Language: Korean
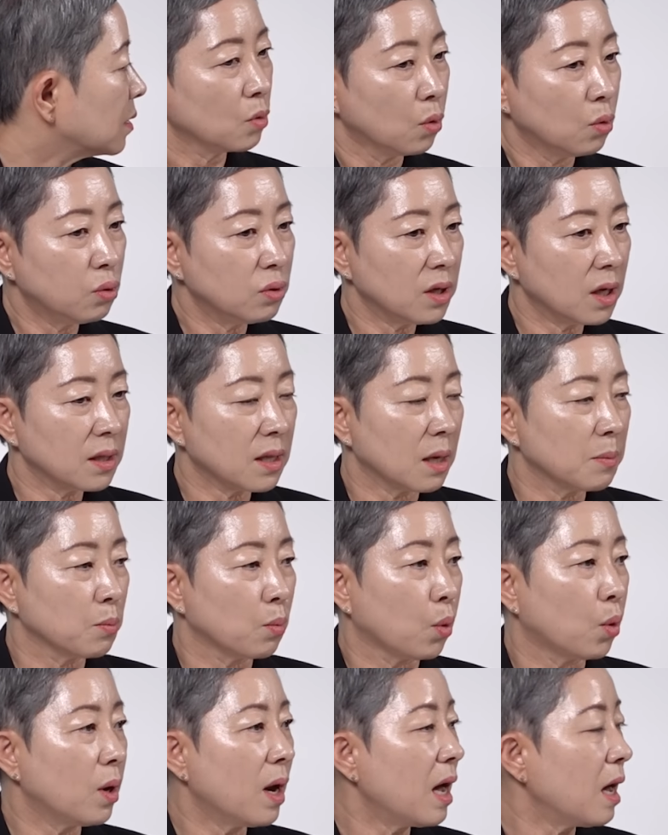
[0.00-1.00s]
노후에 난
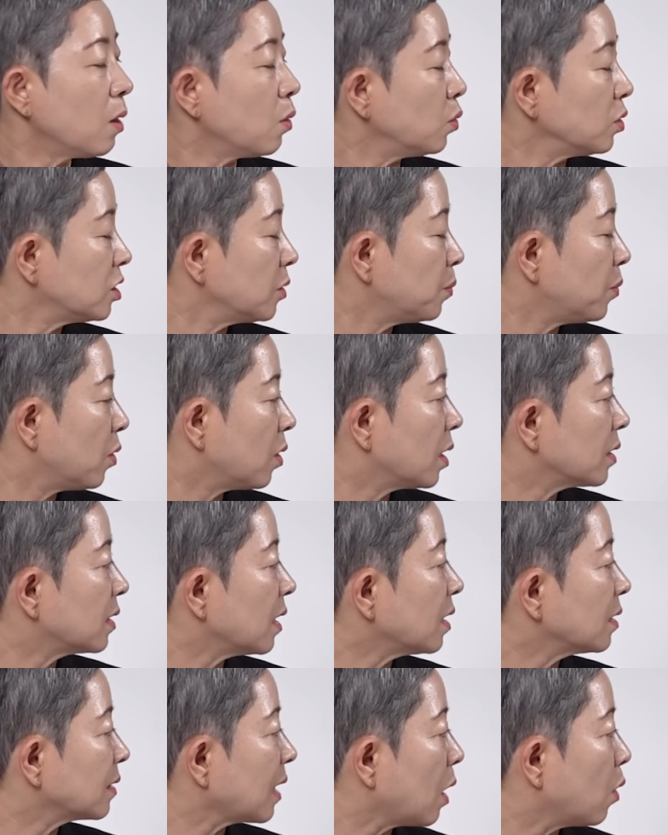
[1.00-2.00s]
뭘 하고 싶어가
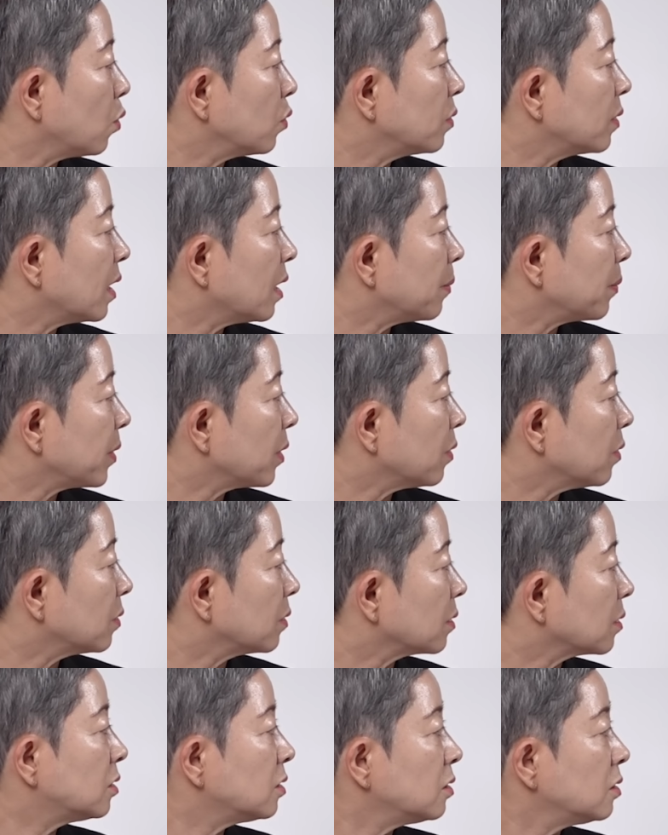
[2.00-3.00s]
딱
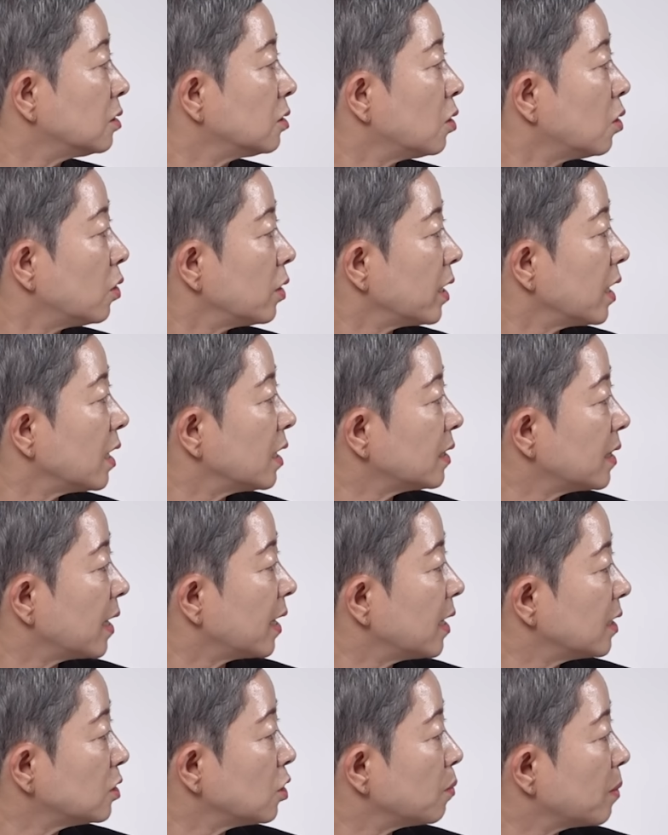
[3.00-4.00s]
나온다면 그거에
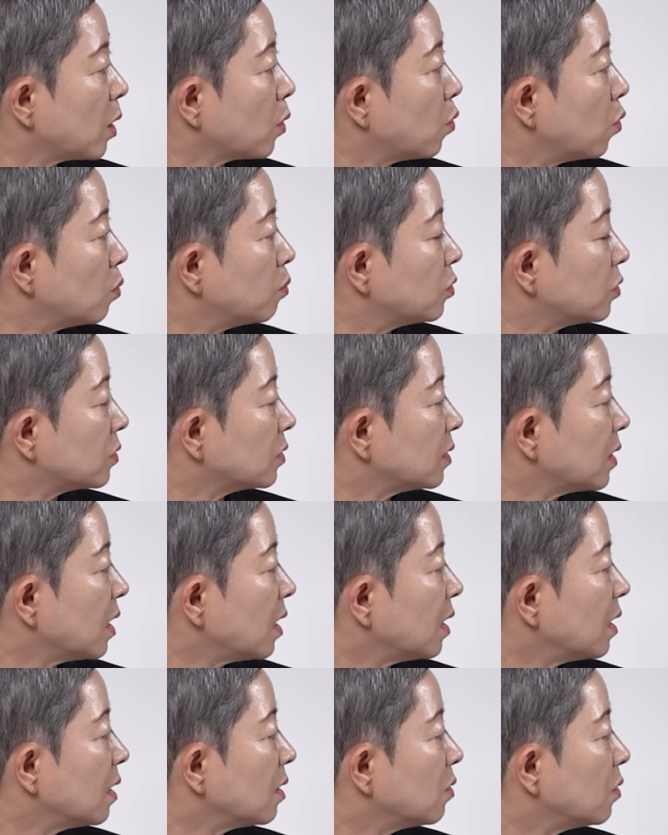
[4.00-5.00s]
대해서만 공부를
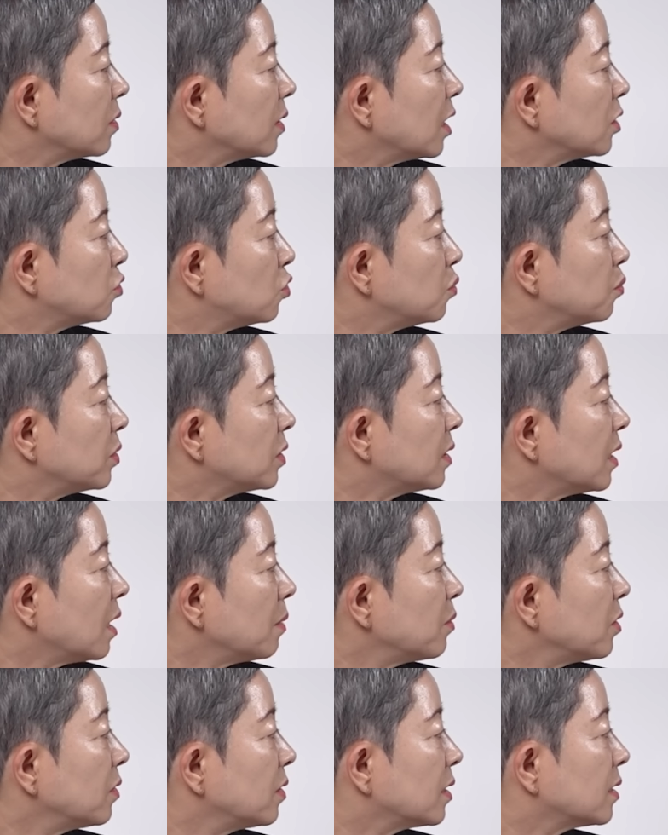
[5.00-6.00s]
하거나 준비를
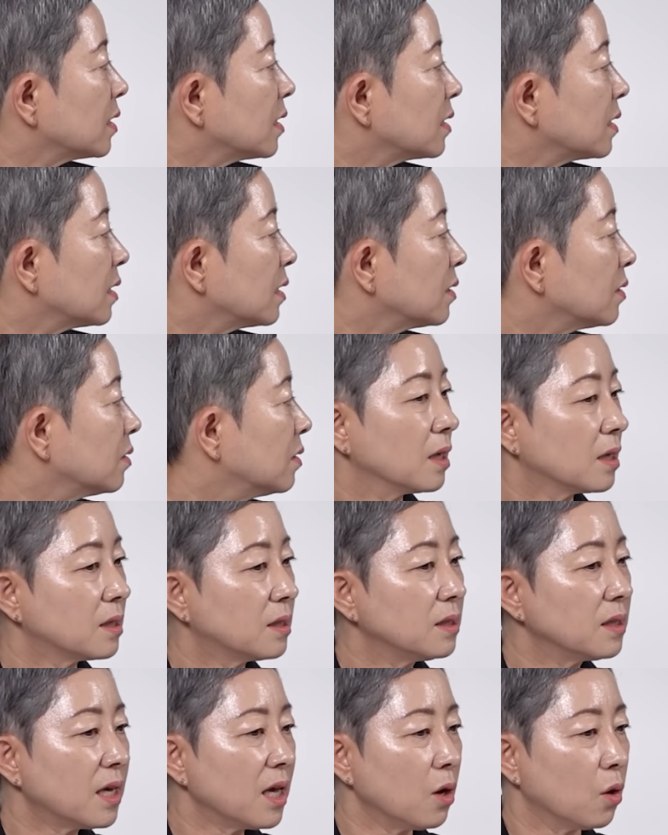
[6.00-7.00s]
하면 되잖아요. 네. 근데
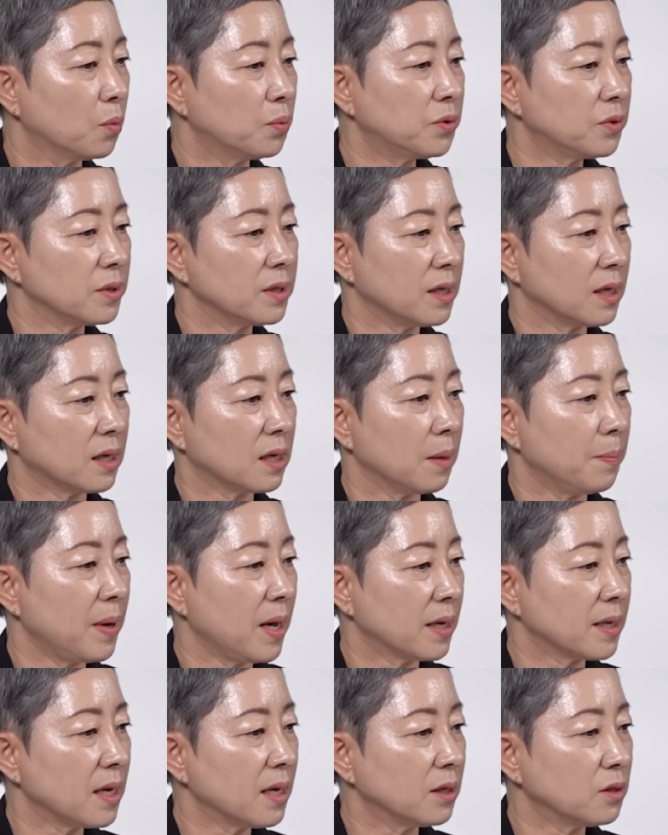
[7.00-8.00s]
그게 없으니까
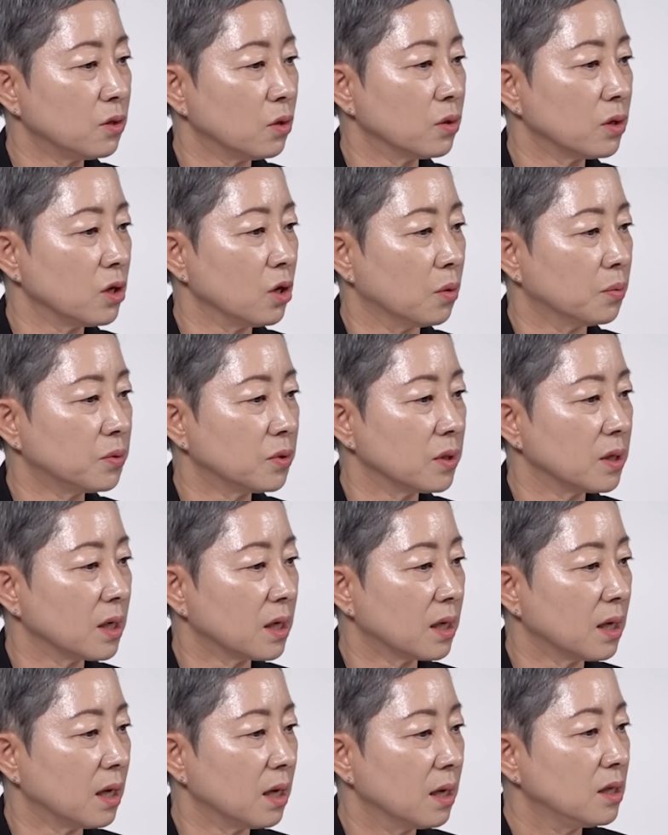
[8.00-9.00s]
방향성이
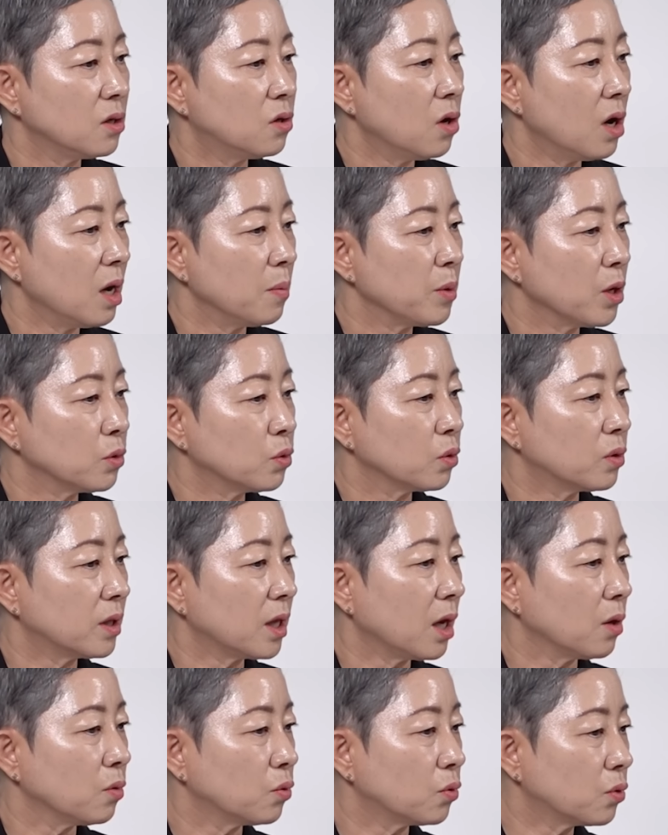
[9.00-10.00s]
없으니까 이거 하면
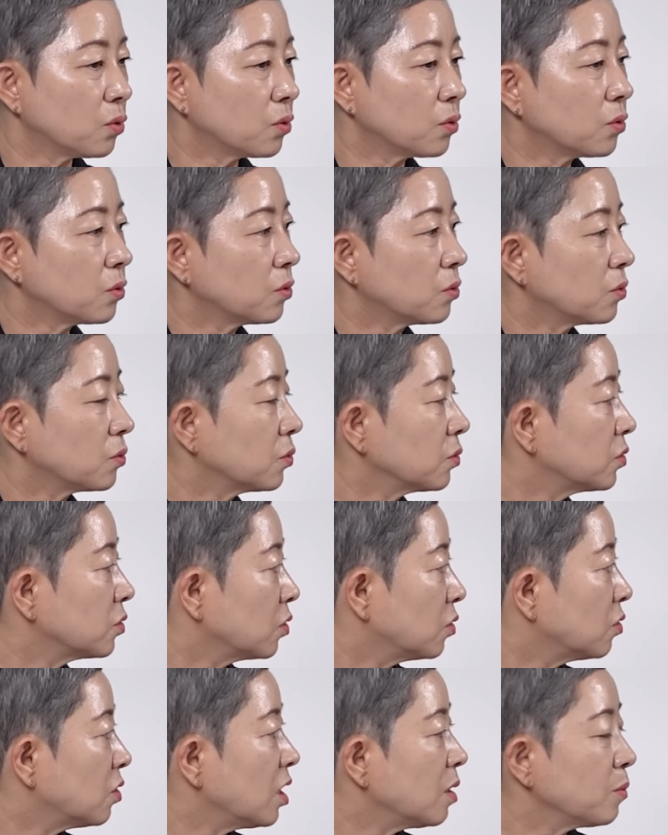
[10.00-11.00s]
좋대 우르르르
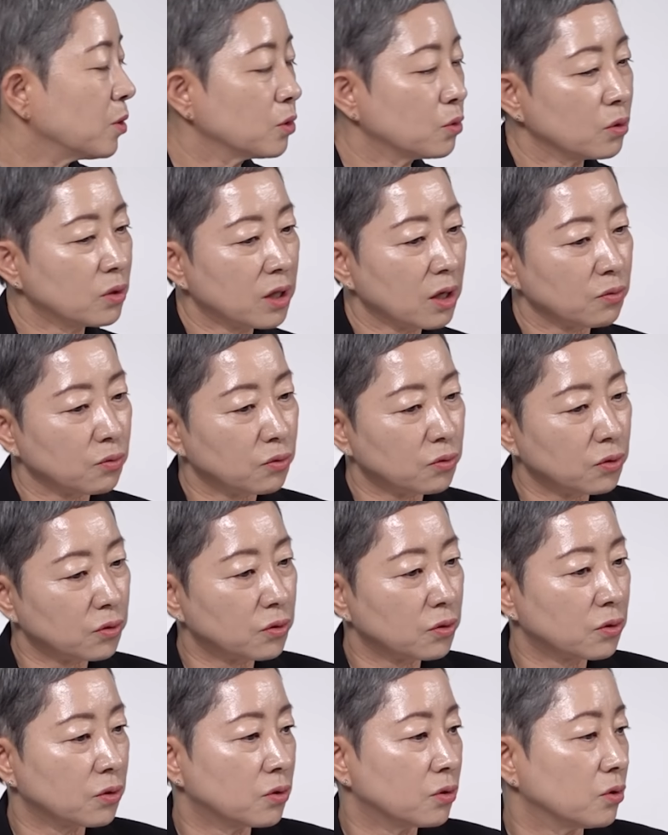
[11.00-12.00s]
저거 하면 좋대
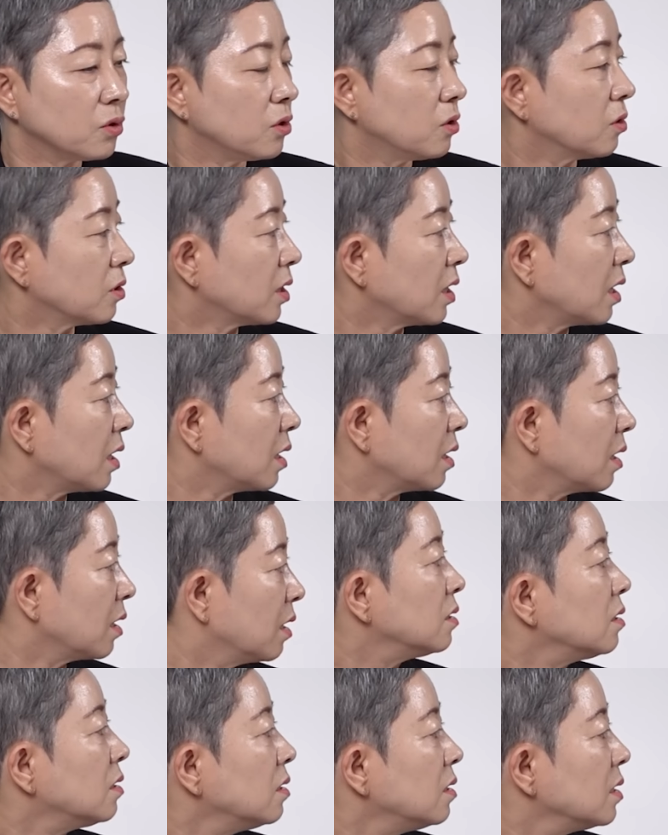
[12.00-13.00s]
우르르르 이렇게
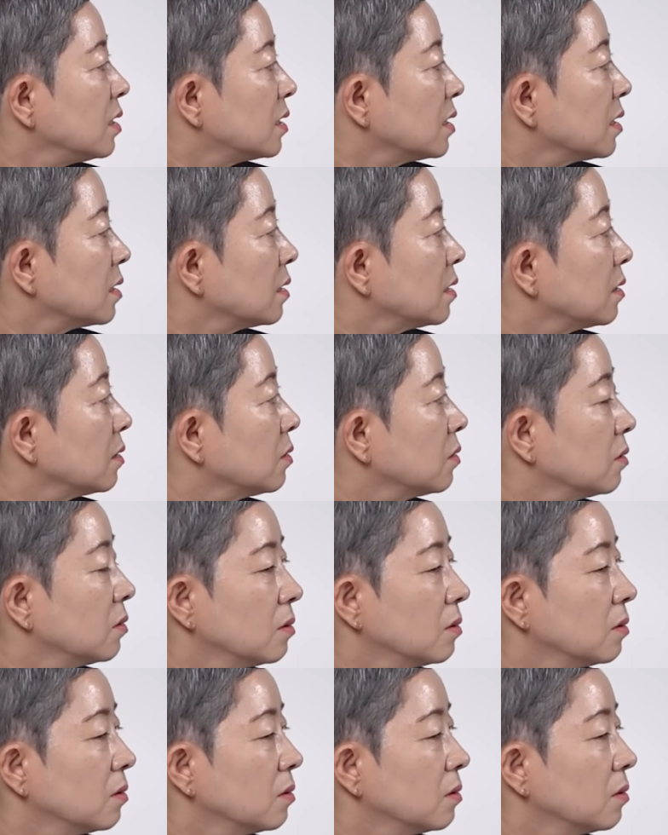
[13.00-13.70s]
흔들리잖아요. 네.